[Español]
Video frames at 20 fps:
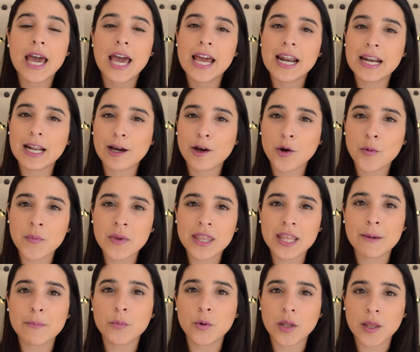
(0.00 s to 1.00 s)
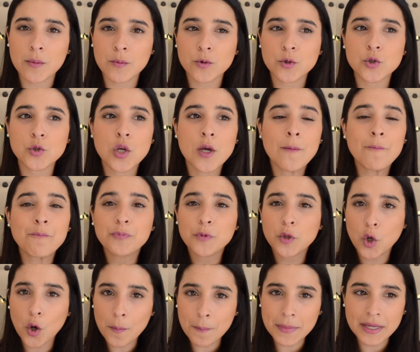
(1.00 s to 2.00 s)
En la comida podemos
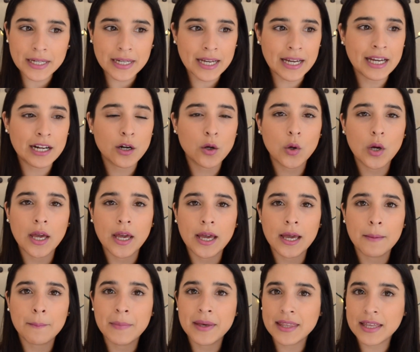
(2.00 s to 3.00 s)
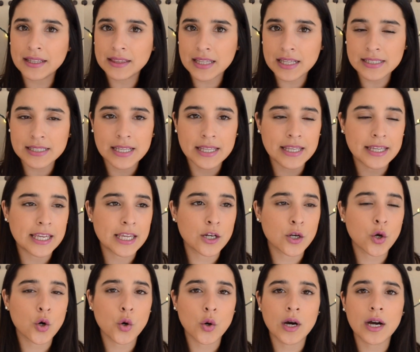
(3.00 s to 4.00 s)
combinar eh, media taza de
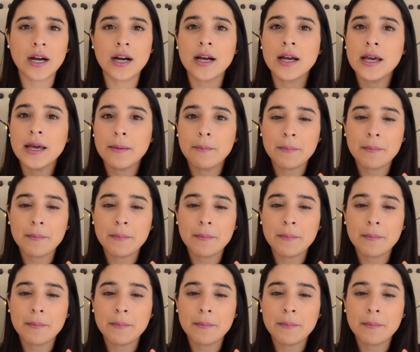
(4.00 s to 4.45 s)
quinoa,